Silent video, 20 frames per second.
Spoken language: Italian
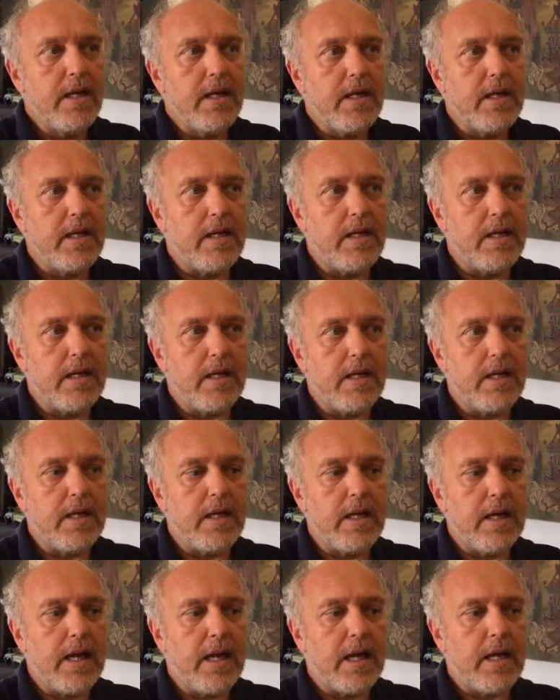
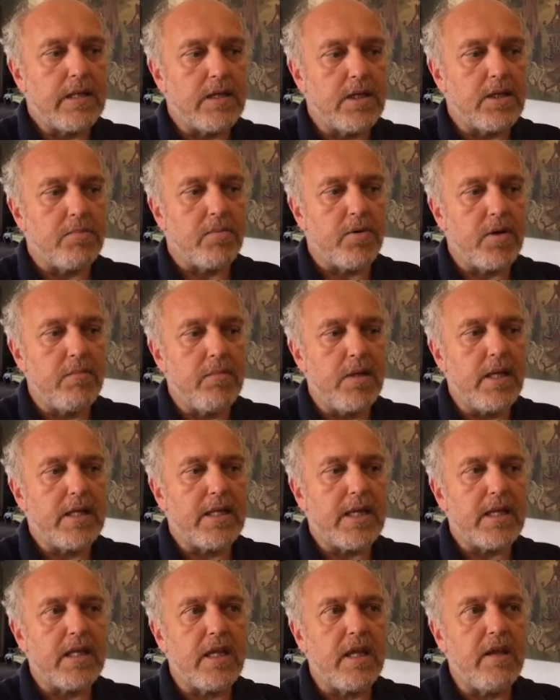eh, la
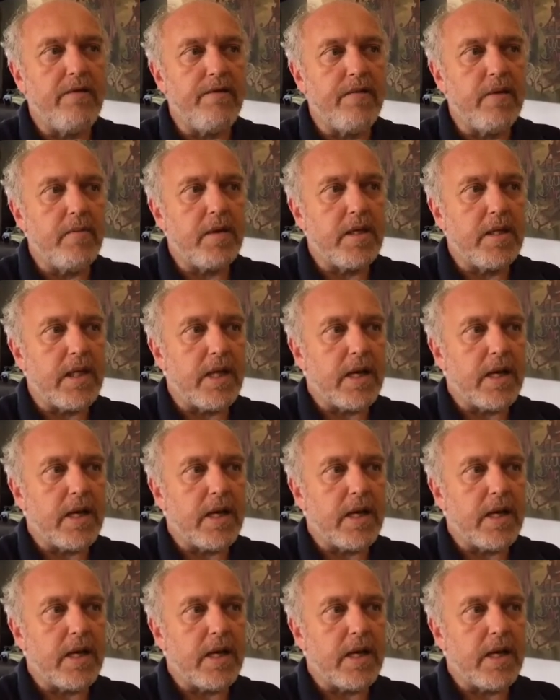disponibilità di Invimit